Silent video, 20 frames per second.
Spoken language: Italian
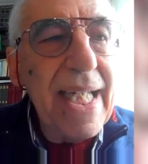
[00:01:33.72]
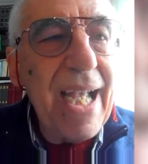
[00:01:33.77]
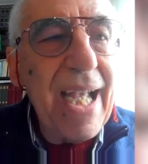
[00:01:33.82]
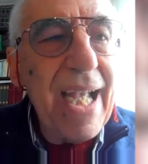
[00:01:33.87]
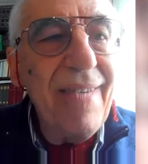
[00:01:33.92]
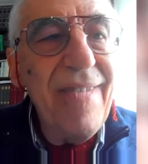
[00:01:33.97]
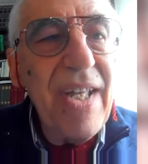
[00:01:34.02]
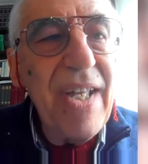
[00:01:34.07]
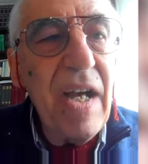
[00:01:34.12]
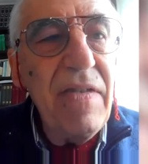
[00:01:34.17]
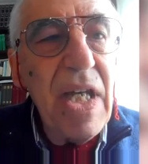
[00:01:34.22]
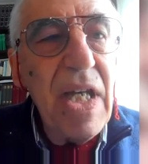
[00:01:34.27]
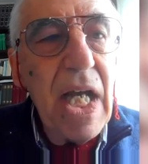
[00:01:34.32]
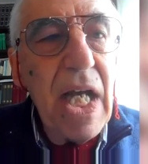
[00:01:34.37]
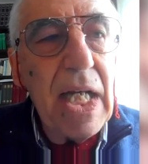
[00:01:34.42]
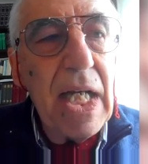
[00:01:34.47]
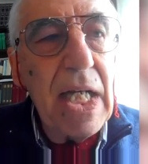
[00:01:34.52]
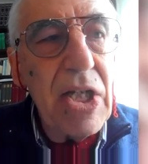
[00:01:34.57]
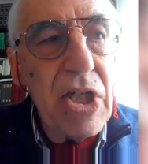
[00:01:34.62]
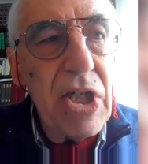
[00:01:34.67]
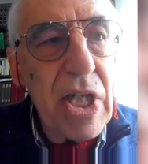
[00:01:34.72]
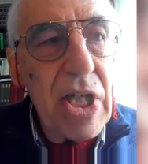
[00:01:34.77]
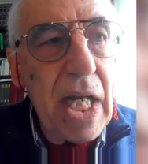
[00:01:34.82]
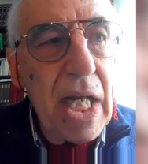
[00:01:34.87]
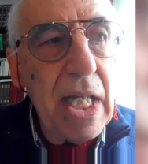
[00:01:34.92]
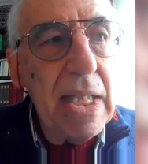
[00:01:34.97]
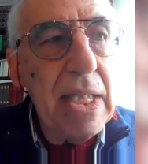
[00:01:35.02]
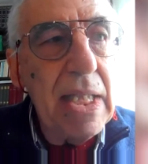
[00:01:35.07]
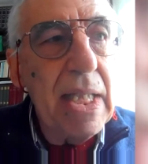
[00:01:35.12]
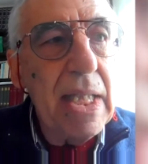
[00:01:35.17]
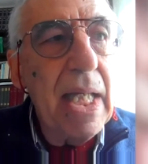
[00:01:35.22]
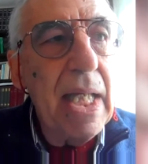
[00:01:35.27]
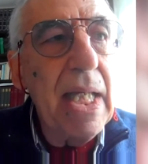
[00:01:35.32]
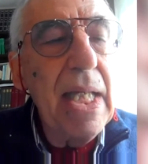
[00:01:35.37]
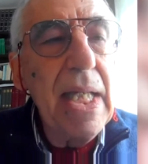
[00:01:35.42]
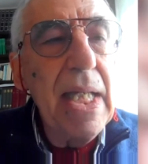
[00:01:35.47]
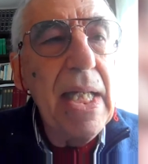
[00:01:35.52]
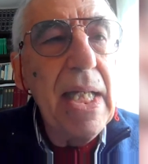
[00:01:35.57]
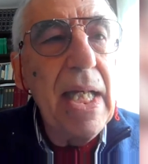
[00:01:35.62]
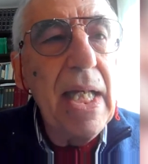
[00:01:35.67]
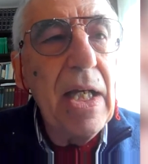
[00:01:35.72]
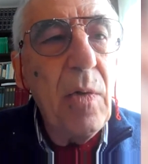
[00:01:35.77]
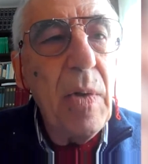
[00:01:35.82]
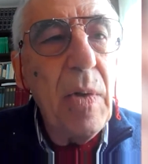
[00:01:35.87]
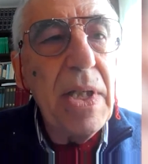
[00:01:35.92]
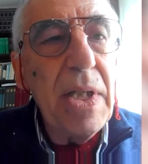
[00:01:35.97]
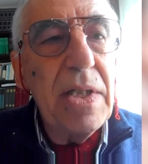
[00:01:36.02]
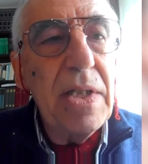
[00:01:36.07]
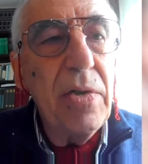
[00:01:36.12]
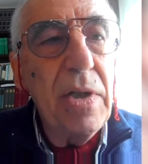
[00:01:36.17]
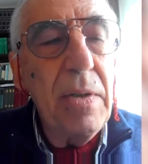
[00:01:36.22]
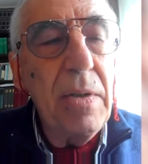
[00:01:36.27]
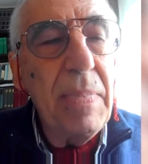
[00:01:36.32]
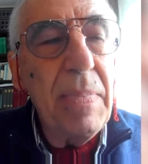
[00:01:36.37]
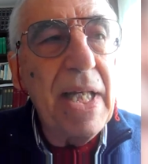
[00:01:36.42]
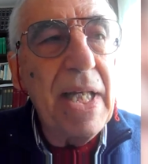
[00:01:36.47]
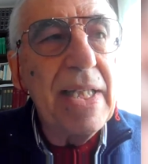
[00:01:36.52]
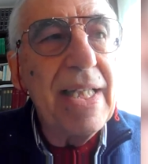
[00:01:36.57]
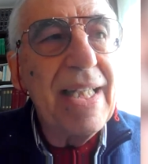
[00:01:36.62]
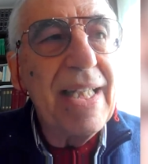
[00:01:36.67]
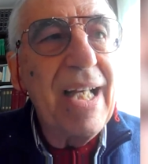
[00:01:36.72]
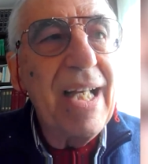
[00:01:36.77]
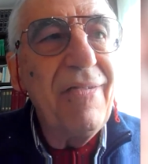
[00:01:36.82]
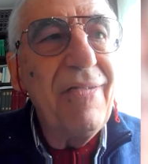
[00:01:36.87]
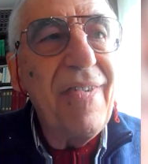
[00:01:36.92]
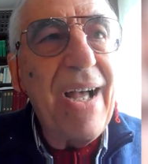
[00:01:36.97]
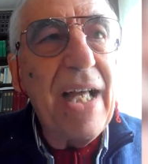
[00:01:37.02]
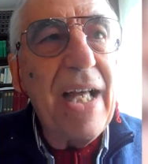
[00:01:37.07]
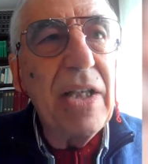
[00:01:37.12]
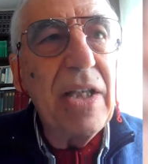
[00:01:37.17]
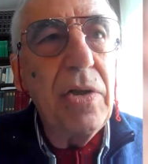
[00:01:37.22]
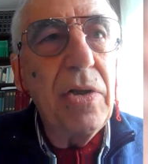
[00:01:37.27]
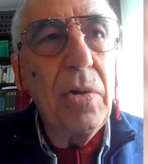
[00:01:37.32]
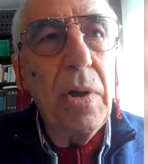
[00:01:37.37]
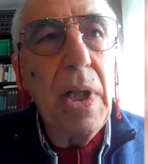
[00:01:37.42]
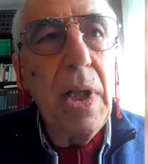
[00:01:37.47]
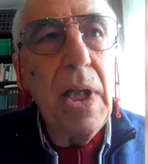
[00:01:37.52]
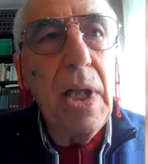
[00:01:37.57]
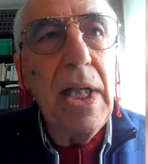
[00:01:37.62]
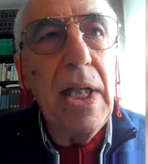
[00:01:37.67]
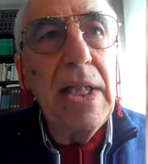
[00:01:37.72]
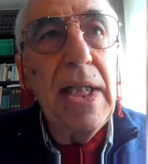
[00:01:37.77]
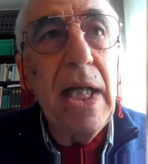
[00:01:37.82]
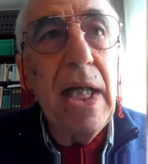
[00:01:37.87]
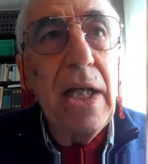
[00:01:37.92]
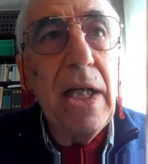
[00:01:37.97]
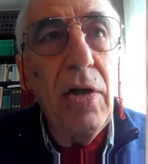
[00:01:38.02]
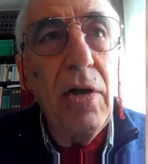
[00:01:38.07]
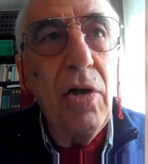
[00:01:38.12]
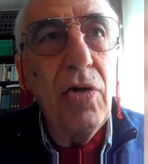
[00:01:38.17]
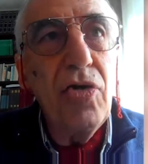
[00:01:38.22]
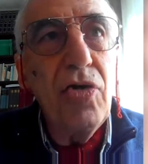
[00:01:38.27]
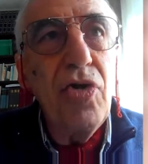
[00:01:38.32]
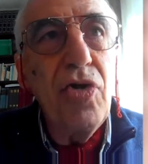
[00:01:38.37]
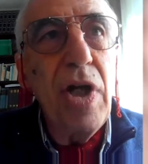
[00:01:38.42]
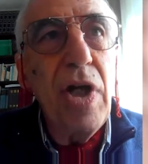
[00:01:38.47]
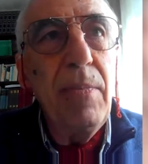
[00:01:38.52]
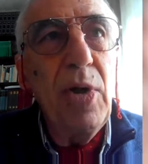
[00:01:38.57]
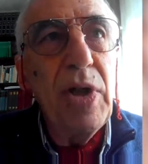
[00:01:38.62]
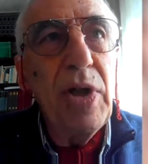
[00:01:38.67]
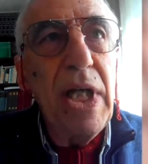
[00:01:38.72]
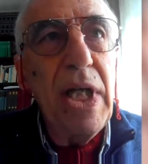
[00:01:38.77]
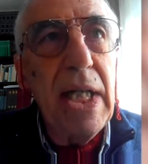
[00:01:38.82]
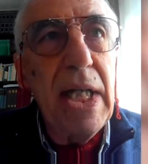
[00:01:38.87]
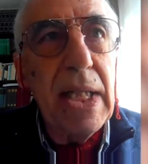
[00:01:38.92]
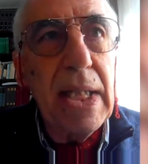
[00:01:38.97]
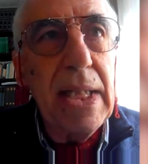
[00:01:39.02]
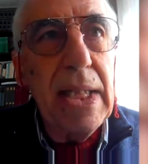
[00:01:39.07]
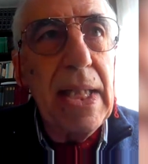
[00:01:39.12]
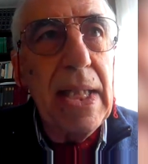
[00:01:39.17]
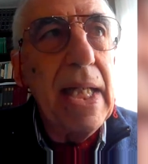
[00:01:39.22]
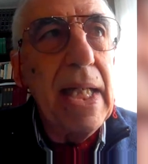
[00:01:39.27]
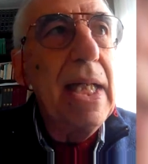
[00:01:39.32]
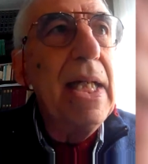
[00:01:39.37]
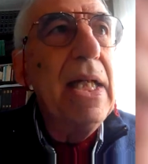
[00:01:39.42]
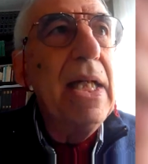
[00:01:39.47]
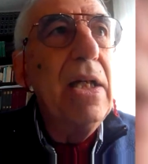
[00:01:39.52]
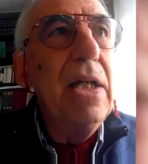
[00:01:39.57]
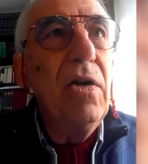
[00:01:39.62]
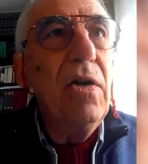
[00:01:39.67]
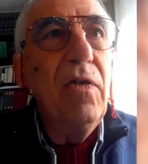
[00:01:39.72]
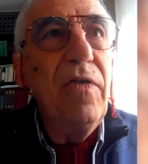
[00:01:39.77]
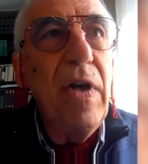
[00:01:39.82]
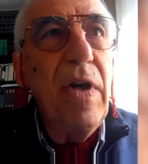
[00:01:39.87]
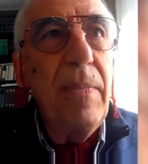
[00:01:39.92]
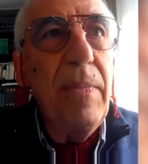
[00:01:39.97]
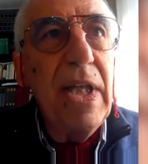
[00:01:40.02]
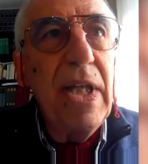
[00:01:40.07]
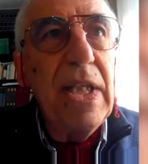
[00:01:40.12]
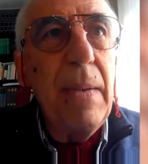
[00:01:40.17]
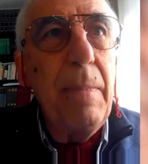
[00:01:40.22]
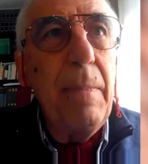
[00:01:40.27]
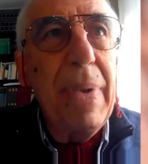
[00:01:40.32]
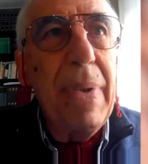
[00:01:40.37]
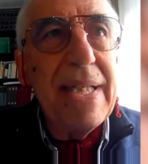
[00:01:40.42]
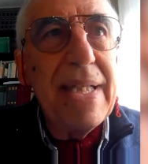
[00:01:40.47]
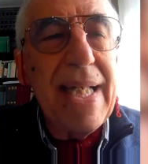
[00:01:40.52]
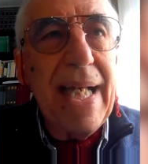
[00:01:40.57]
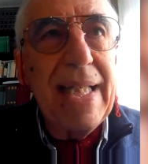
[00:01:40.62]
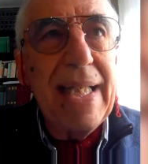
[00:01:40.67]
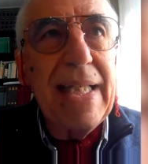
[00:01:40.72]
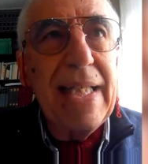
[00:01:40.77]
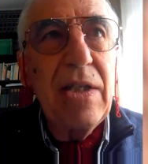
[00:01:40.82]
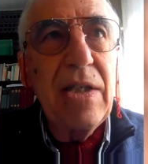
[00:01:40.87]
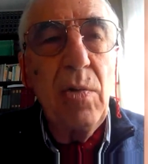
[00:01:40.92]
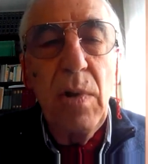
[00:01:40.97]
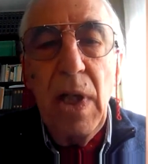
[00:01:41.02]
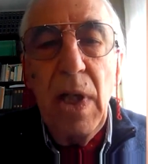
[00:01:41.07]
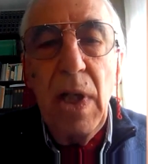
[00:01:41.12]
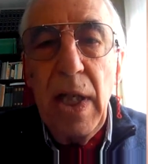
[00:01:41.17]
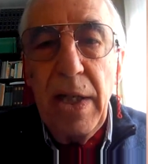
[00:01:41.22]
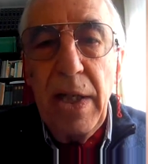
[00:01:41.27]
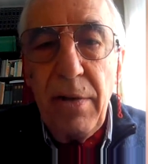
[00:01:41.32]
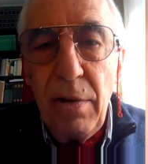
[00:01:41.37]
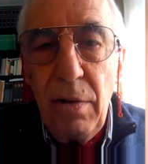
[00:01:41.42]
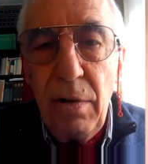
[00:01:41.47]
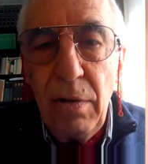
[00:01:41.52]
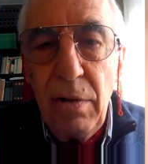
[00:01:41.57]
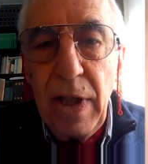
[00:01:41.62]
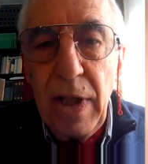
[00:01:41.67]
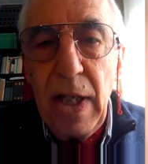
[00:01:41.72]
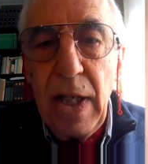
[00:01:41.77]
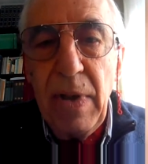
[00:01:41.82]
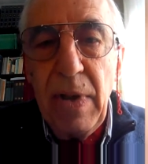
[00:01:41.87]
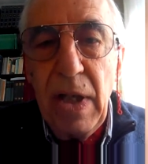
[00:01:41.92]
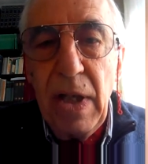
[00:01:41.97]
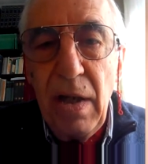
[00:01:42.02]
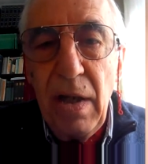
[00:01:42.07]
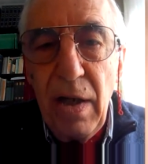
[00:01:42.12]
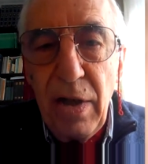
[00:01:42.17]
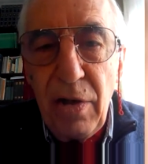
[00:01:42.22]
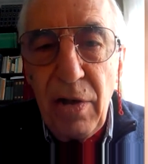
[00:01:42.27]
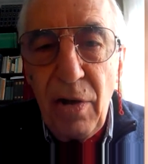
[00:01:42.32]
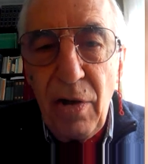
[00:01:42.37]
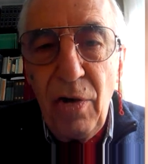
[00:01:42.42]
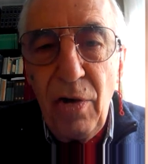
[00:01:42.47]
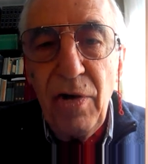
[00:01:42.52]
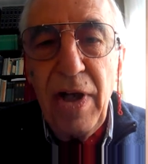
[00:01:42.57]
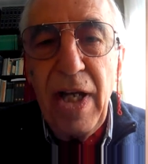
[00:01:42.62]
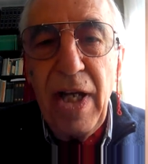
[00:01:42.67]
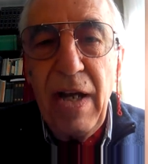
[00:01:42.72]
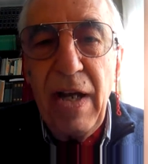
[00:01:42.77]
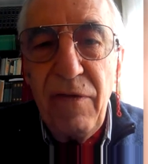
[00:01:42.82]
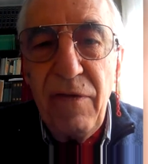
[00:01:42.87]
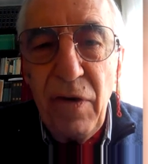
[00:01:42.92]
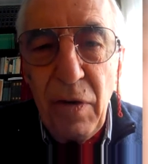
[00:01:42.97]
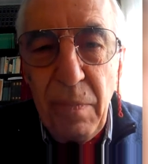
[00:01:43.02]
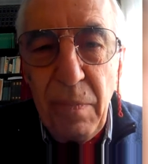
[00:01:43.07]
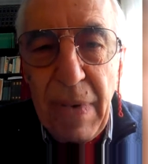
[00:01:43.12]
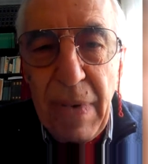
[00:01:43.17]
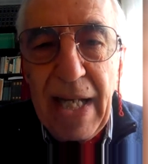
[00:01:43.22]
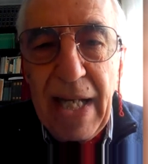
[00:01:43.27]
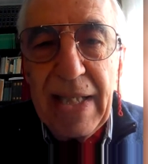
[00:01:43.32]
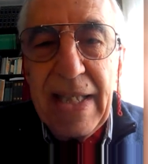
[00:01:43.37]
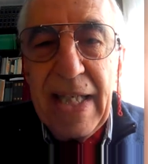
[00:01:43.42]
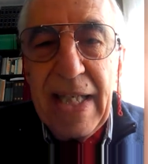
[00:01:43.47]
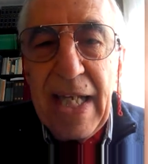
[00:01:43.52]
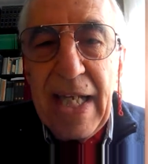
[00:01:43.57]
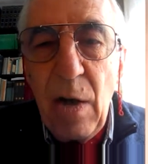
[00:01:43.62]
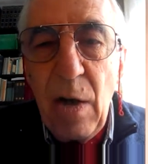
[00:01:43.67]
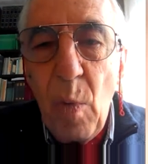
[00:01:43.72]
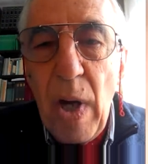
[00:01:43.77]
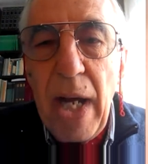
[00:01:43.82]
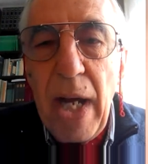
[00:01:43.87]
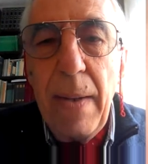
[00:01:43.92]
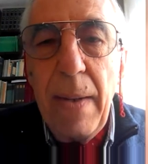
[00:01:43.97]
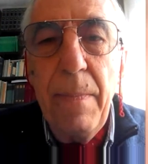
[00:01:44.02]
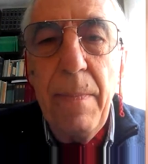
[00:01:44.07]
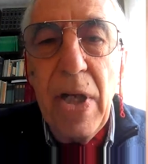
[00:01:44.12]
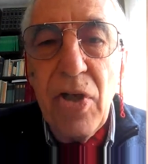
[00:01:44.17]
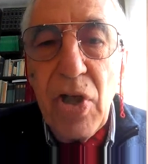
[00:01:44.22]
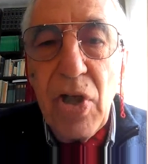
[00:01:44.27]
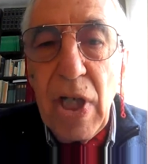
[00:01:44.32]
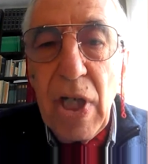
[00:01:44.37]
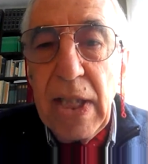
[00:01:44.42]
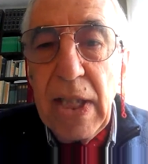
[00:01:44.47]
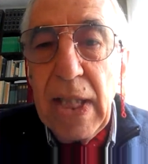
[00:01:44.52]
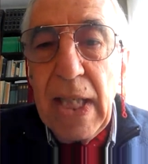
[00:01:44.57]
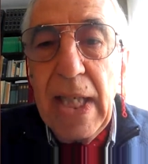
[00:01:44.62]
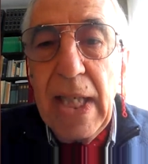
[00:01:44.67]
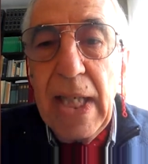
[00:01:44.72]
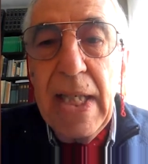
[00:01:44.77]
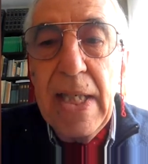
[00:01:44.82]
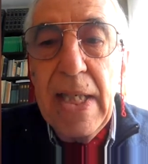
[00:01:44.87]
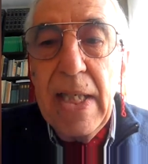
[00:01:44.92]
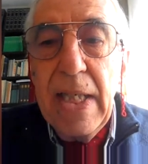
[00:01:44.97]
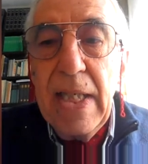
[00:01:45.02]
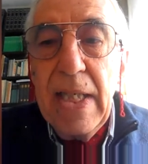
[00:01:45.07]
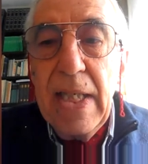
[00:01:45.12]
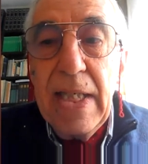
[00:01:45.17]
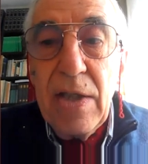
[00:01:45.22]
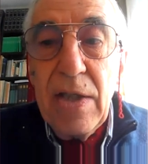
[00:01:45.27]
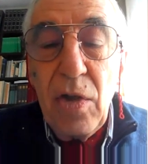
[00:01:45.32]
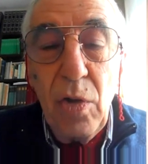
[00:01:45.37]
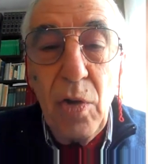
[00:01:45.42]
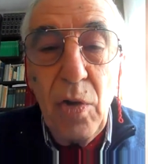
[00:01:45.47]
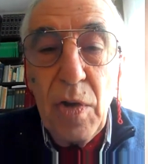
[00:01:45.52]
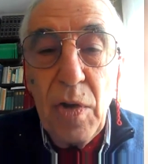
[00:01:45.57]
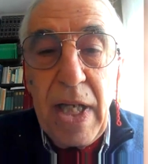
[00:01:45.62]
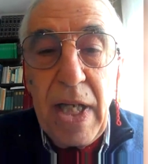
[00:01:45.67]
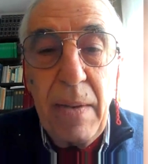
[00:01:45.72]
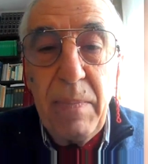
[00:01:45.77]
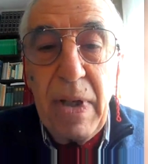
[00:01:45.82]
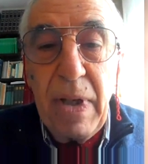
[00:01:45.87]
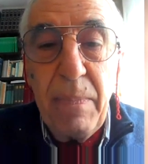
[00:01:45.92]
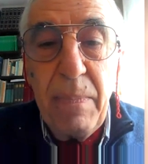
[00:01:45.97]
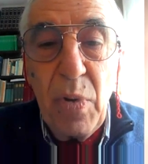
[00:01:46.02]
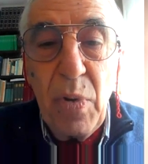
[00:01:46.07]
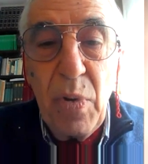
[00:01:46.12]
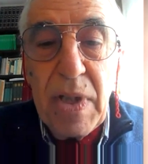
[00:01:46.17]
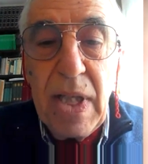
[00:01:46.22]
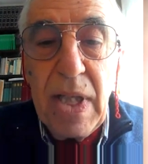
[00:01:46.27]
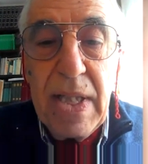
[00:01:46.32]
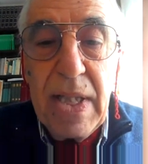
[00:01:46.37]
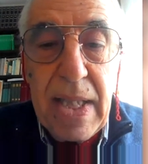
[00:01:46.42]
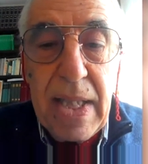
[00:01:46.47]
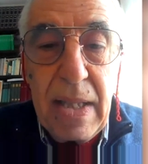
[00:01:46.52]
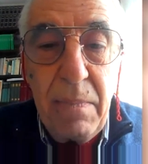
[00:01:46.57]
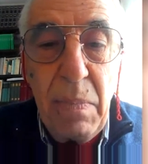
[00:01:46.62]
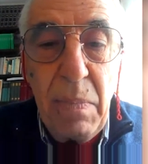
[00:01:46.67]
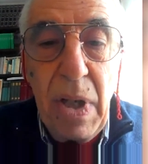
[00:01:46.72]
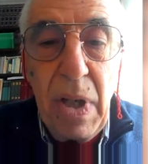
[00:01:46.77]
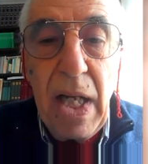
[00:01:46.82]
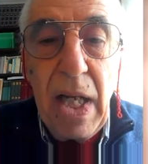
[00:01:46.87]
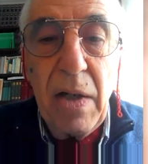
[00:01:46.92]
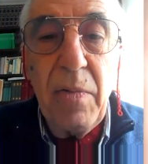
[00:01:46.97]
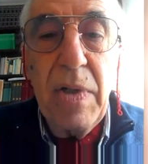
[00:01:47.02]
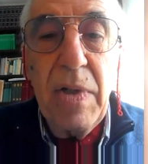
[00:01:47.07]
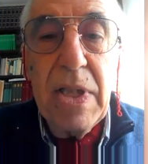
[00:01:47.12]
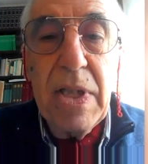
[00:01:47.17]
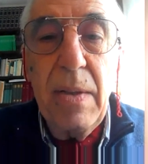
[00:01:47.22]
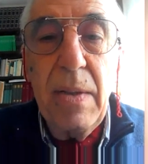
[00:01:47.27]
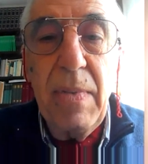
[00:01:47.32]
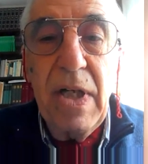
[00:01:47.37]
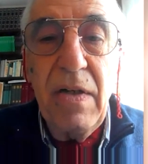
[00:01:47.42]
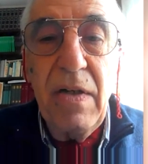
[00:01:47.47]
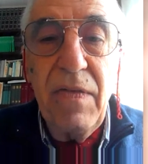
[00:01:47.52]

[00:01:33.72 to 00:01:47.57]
che è via via crescente e questo dipende dal fatto che le tecnologie moderne, ovviamente basate sull'elettronica, microelettronica, informatica, web, eccetera, sono sempre più sensibili a queste